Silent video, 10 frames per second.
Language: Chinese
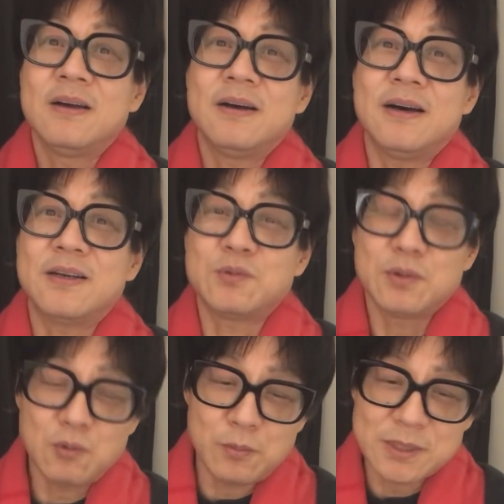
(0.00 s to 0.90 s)
啊，就
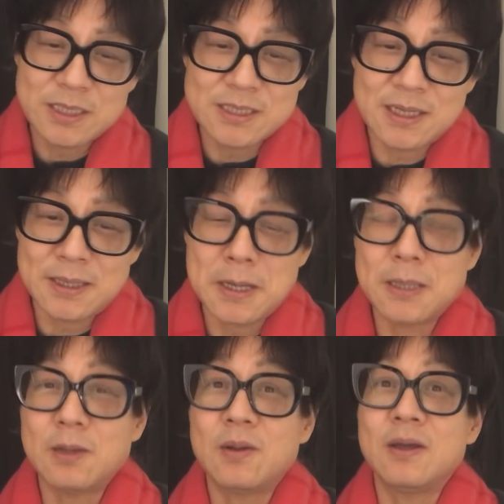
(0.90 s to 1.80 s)
跟我们在西安
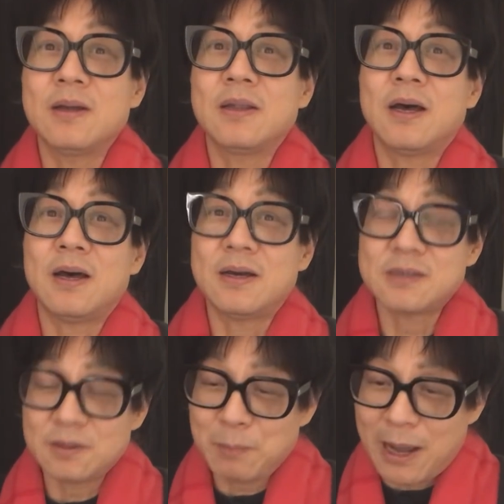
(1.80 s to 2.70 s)
看到的一样的啊，
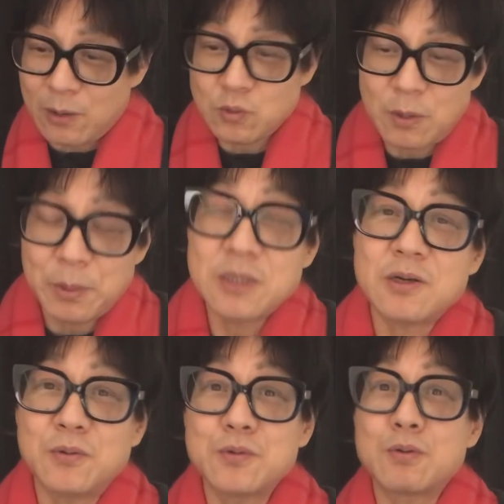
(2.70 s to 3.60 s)
在马路上喷
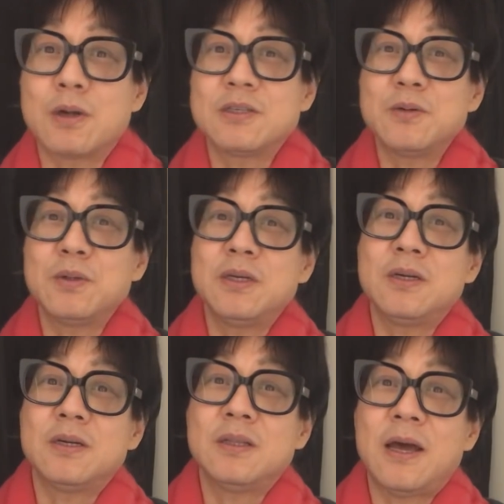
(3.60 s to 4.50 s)
消毒水，结果一
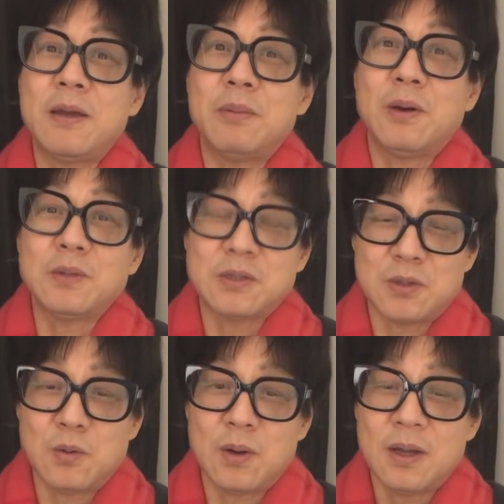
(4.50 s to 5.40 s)
个人他也不了解
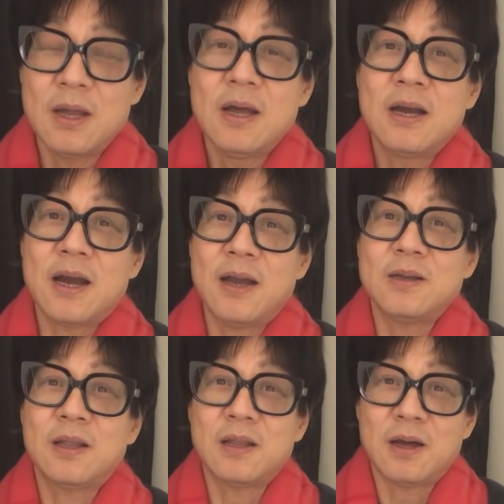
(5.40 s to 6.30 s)
情况，开
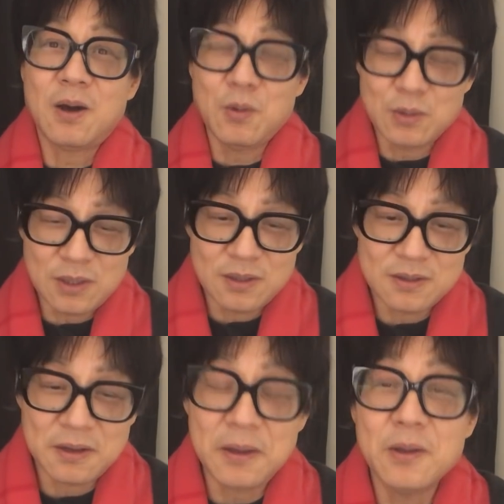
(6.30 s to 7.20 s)
着他的奥迪的
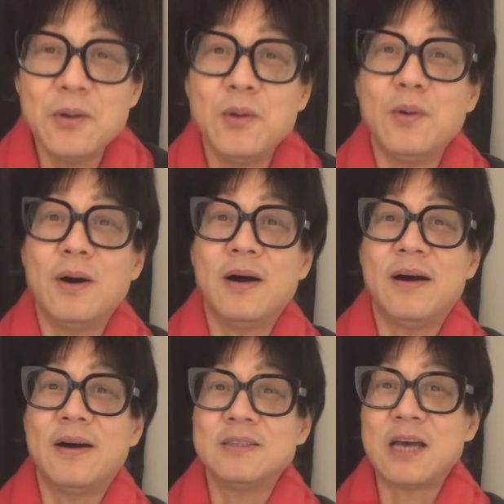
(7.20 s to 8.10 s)
这个 A 六
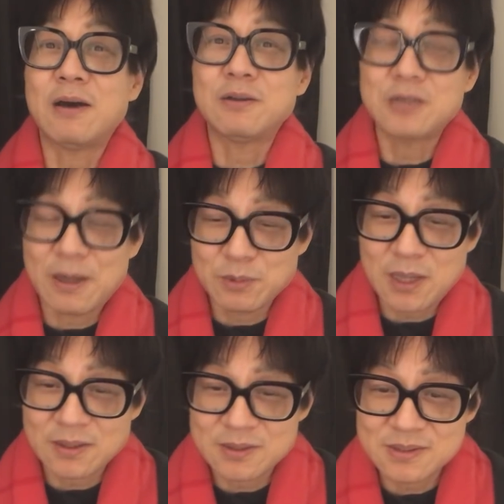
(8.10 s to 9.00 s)
啊，假假模
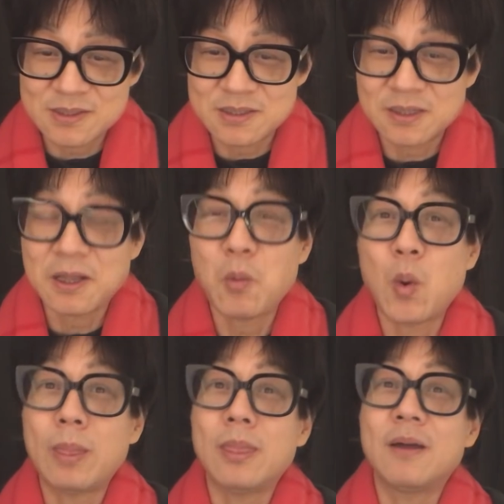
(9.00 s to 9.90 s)
假式自己是个当
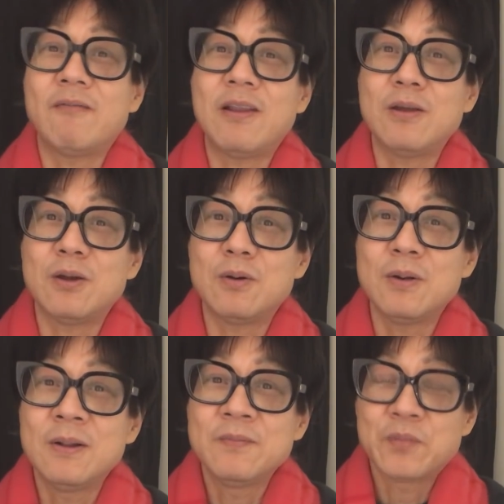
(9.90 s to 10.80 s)
官的，完了以后
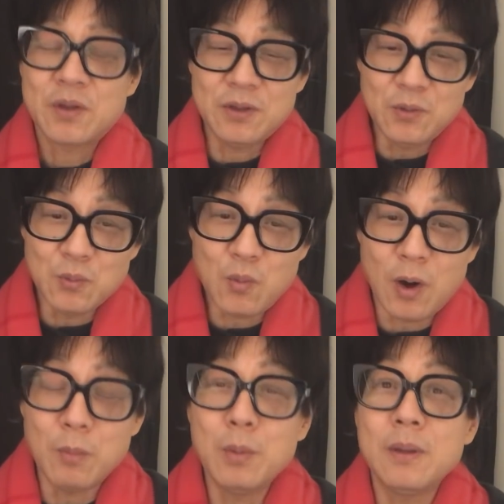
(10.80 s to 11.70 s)
一路
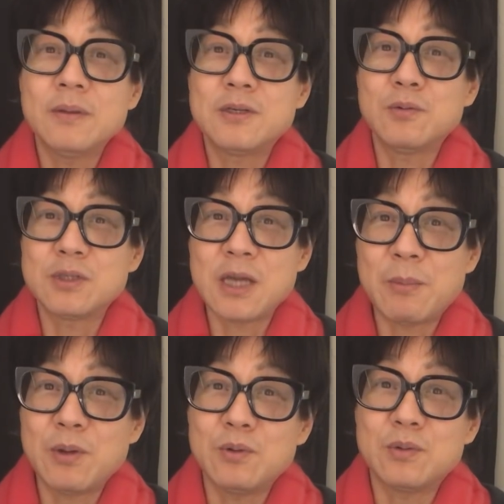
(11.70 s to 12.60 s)
狂奔，结果下
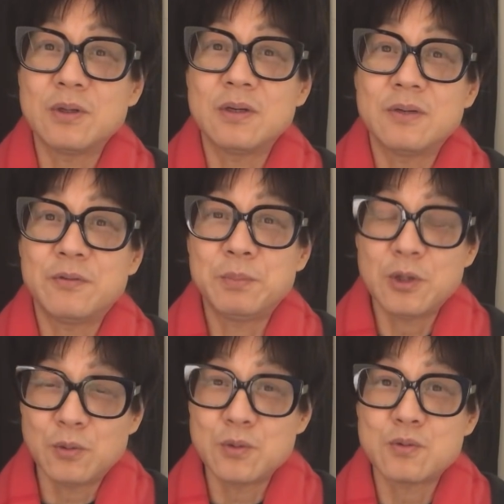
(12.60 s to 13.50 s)
面有这个
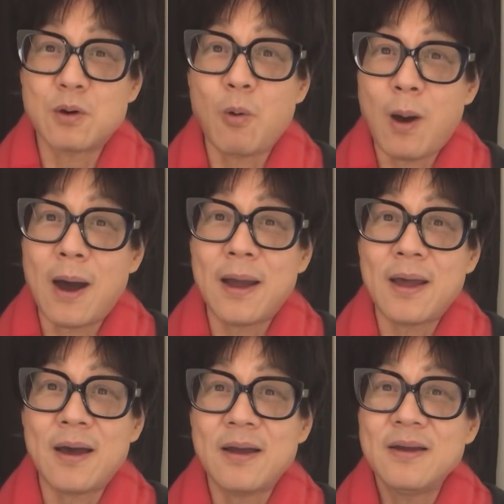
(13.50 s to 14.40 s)
消毒水滑
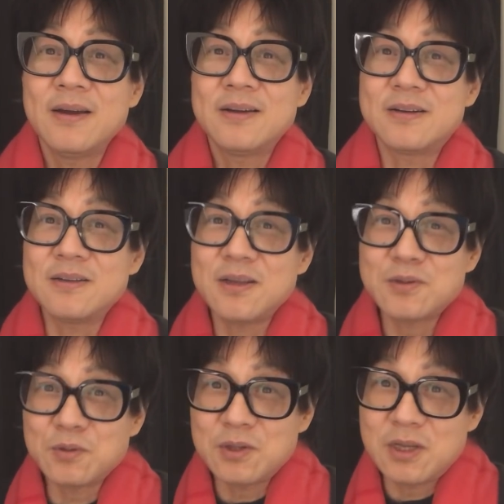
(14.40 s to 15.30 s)
呀，直接
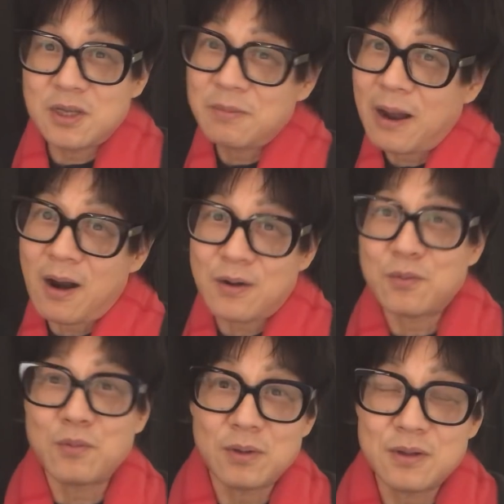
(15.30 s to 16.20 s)
就以一百二
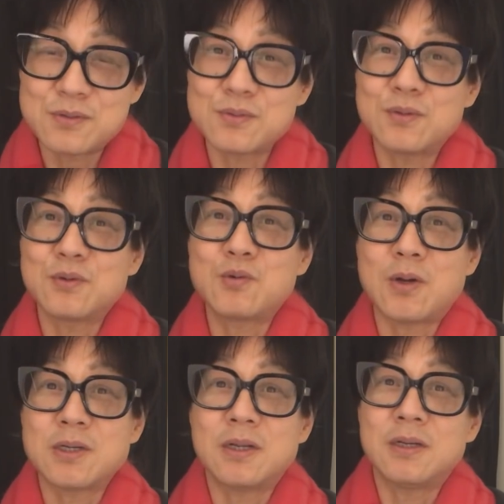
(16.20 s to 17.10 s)
十公里的速度就
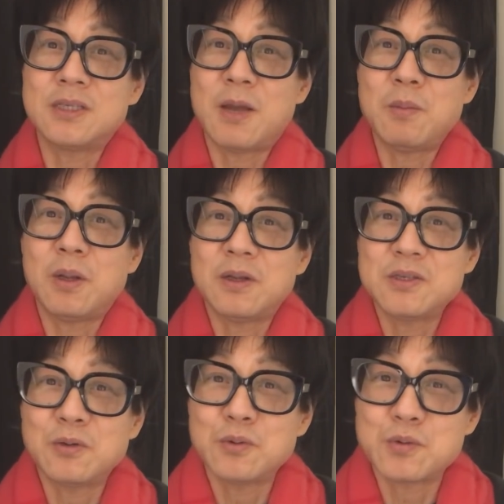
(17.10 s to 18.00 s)
撞上那个前面那个
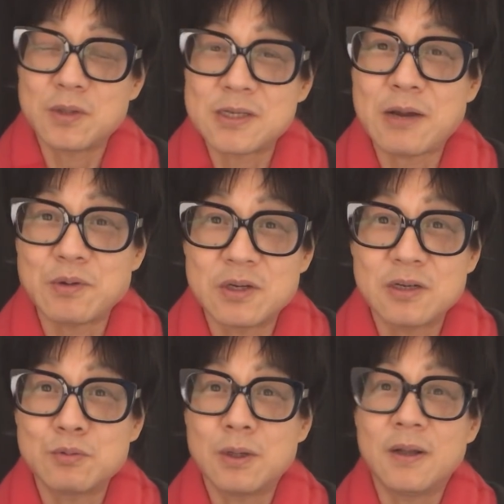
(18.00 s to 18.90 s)
消毒水的洒水
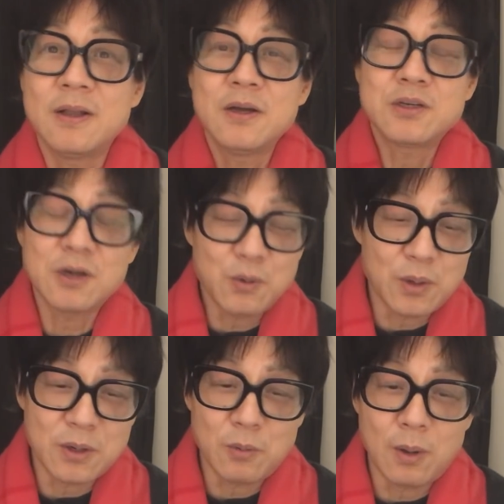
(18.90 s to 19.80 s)
车去了，车
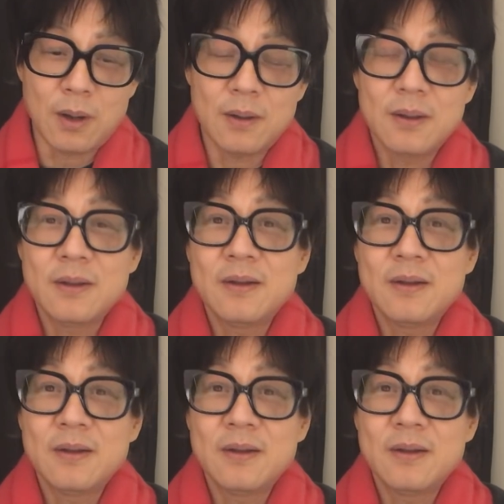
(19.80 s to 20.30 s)
毁人亡。